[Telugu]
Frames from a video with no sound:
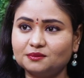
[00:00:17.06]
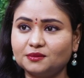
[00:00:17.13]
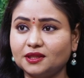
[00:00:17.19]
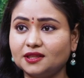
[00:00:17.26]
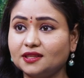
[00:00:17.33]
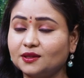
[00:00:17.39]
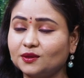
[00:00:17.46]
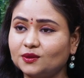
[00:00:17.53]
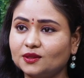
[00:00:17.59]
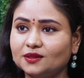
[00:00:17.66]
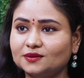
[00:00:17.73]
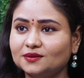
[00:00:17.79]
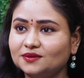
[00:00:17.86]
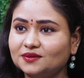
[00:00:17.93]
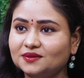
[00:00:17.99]
పదిహేను
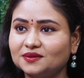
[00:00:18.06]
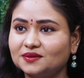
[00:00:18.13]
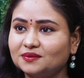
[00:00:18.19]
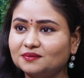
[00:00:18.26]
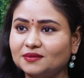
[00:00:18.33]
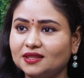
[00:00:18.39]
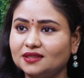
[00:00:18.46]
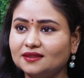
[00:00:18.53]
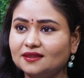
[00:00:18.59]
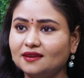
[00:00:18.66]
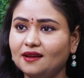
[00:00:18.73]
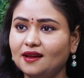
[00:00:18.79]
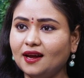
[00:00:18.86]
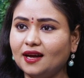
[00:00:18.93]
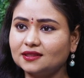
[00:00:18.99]
వందలు
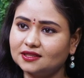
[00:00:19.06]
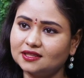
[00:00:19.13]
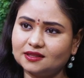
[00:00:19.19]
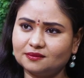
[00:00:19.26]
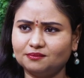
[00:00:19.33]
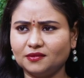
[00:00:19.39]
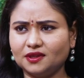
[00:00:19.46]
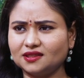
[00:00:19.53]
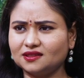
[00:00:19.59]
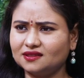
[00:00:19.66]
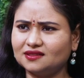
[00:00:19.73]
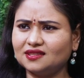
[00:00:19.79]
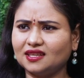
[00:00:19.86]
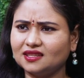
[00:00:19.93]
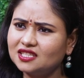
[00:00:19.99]
అది ఇంకా
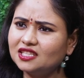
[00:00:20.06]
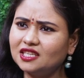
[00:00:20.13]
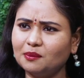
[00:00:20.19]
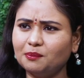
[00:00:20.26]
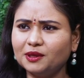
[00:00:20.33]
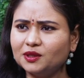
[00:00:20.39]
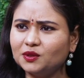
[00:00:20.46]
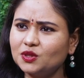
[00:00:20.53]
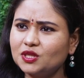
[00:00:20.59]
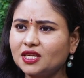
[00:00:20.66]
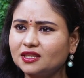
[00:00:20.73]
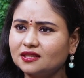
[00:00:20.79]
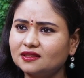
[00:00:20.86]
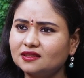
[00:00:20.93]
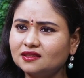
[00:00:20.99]
చాలా చిన్నప్పటి నుంచే
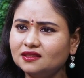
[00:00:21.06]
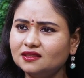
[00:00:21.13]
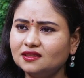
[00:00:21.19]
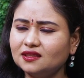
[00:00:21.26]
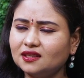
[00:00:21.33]
కదండి